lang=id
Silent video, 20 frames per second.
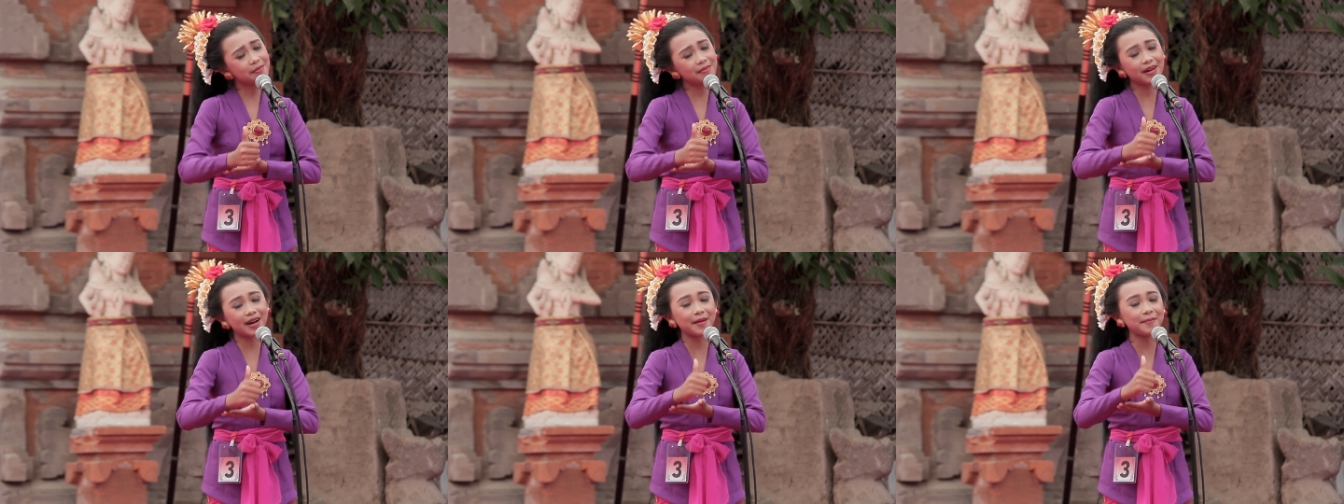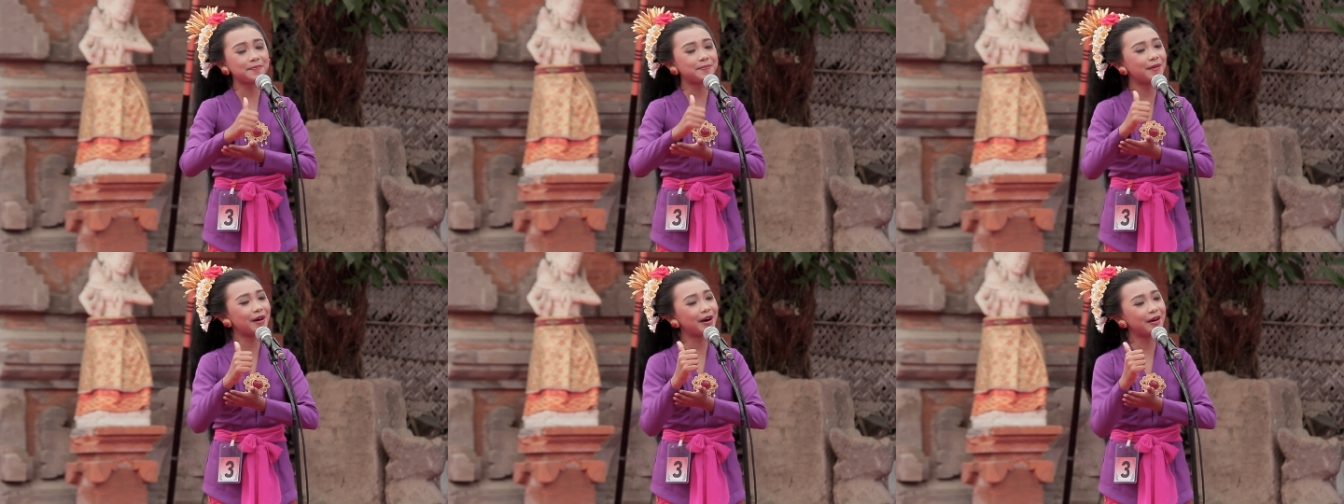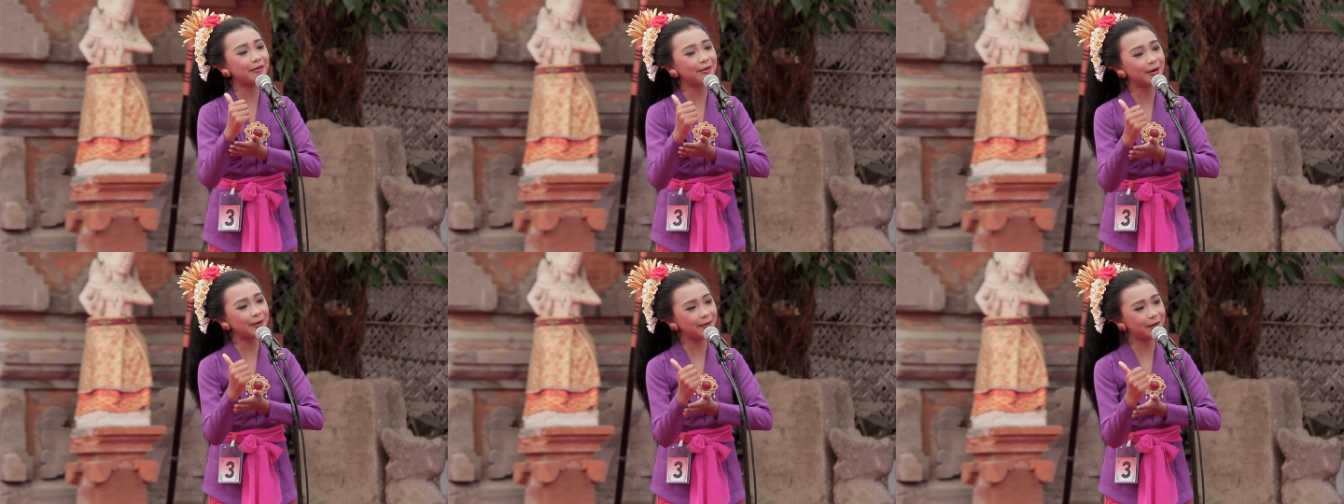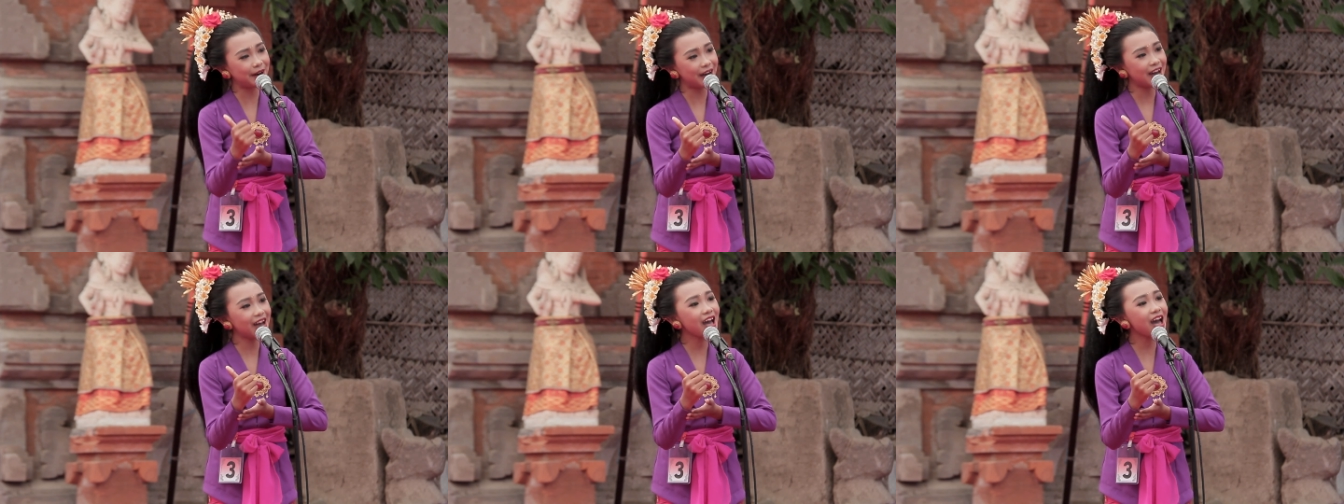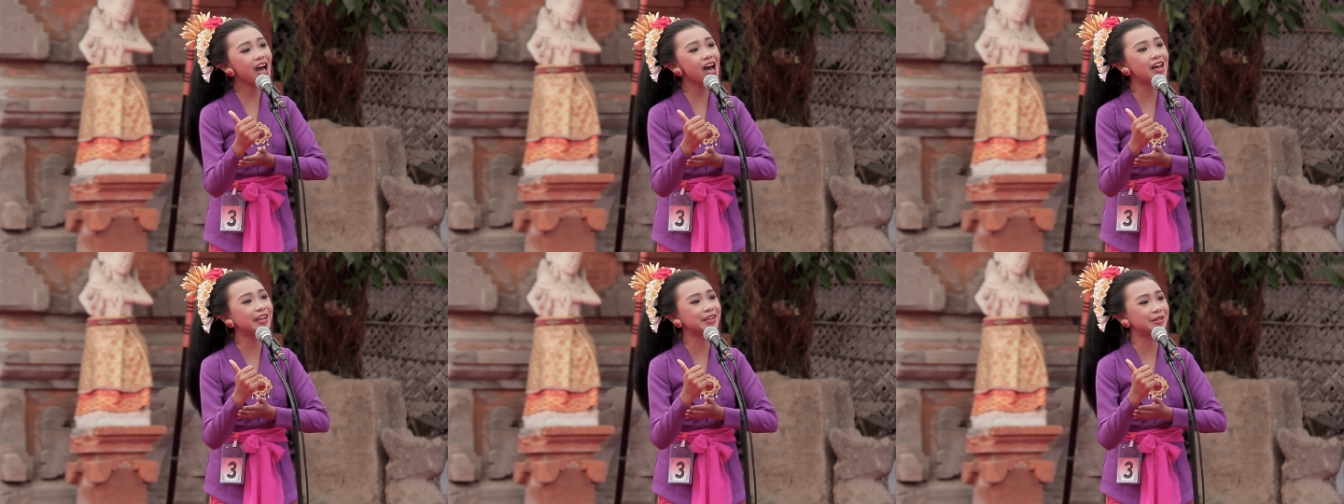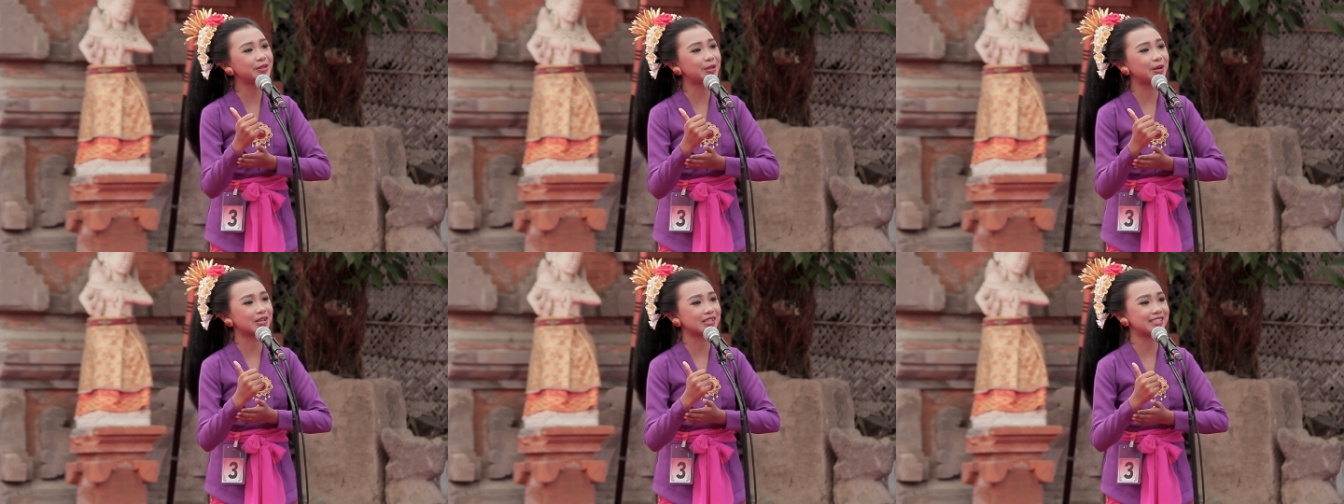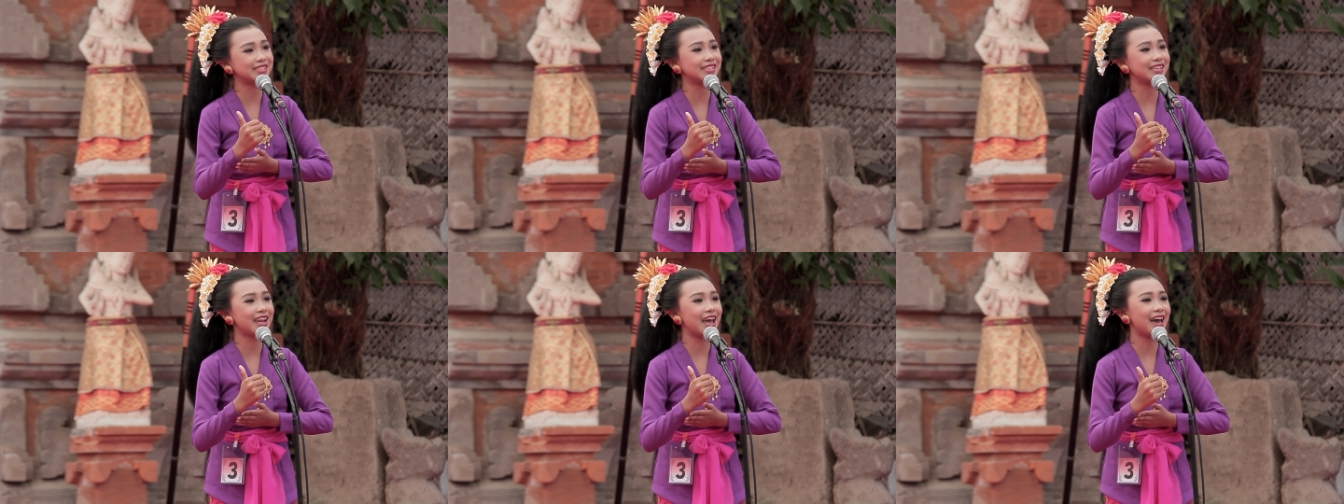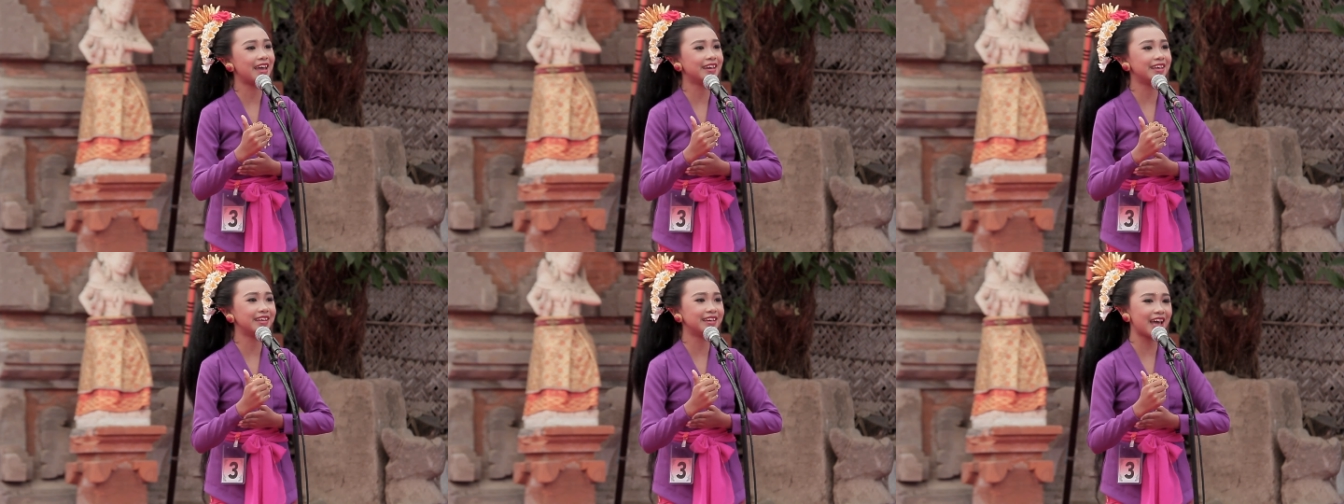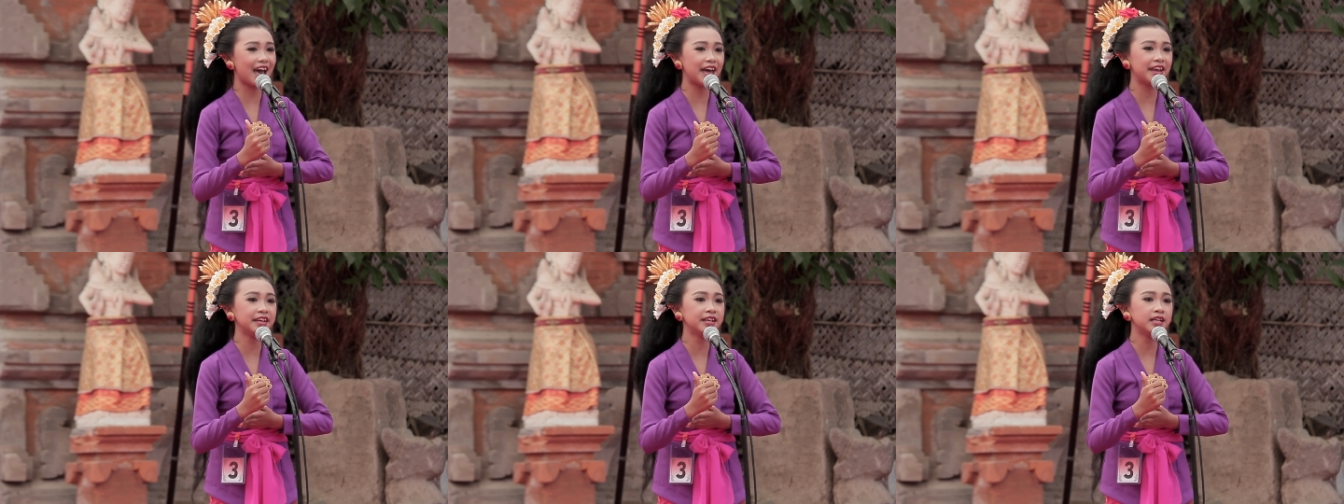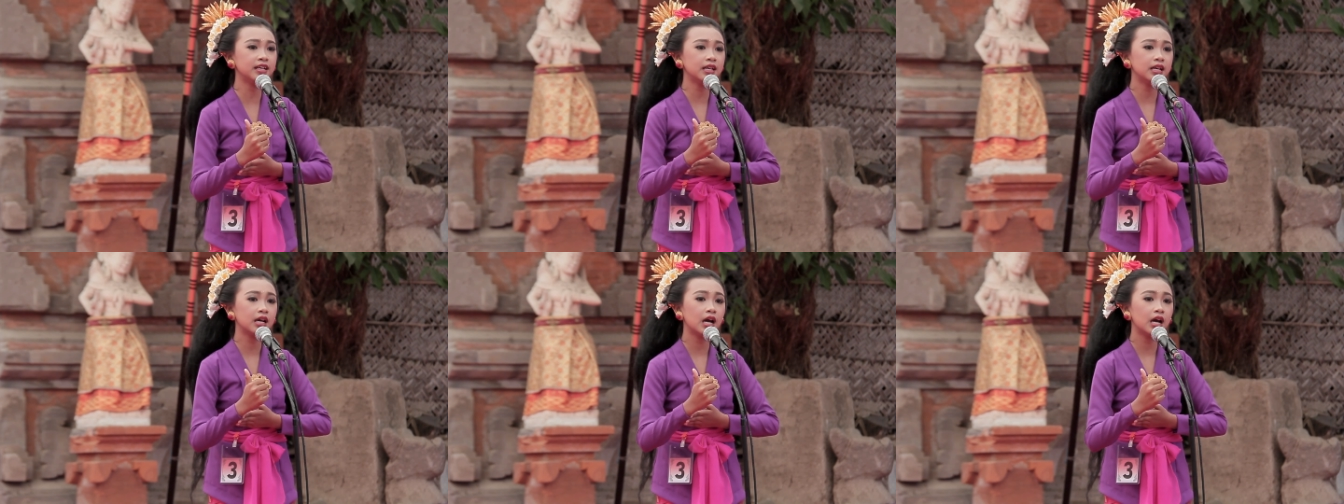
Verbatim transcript: mapawawah antuk jenane dana.